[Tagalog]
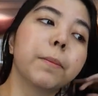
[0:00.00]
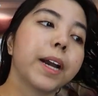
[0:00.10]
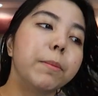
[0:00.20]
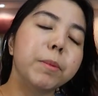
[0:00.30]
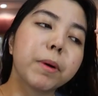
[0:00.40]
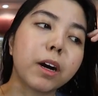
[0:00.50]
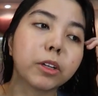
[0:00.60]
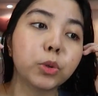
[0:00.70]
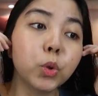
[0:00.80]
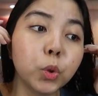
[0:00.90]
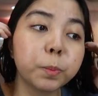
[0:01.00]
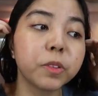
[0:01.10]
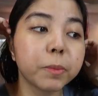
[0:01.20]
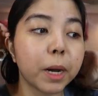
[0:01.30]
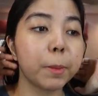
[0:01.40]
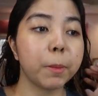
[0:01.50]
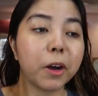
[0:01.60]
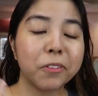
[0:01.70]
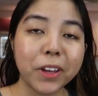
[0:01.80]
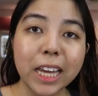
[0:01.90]
marami mga dupes, marami
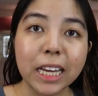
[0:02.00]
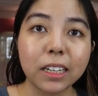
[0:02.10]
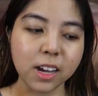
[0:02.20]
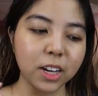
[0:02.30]
mga fake.